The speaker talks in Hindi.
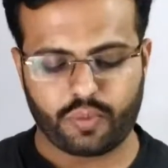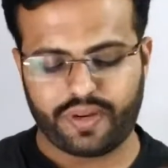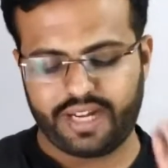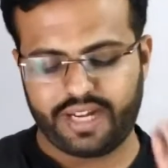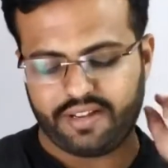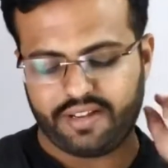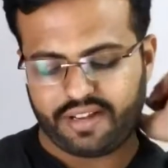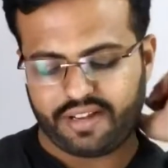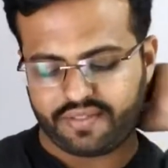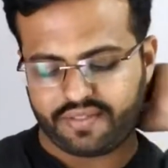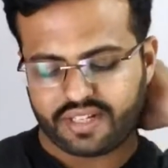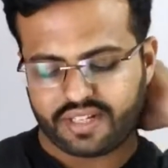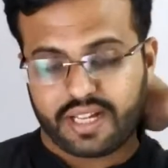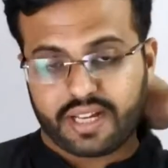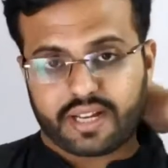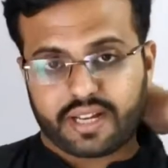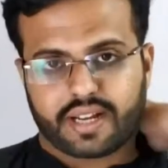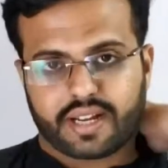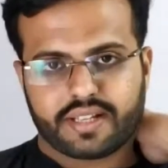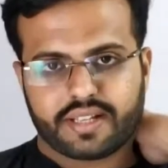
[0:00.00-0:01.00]
25 से
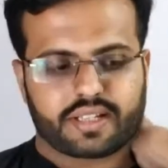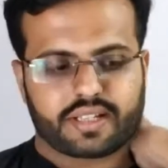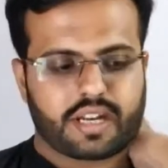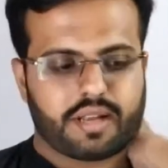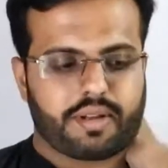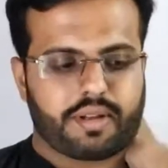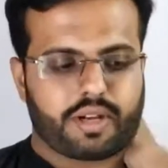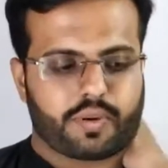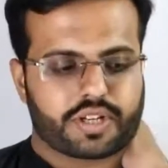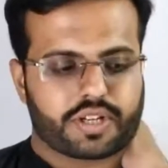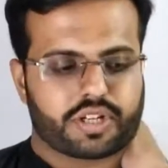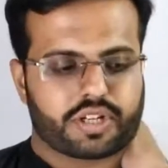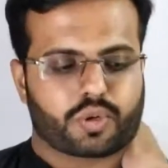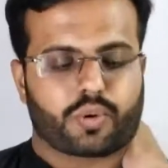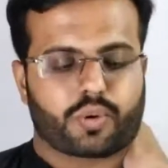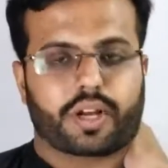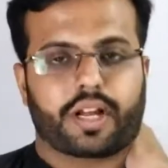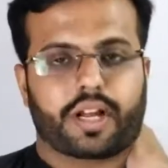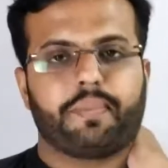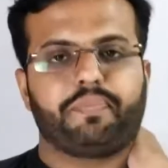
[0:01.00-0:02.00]
लेकर के जितने भी क्वेश्चन
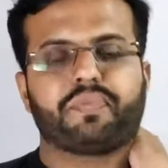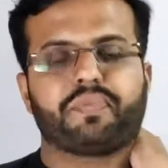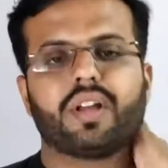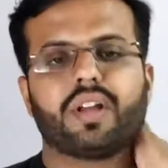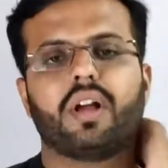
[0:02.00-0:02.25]
होंगे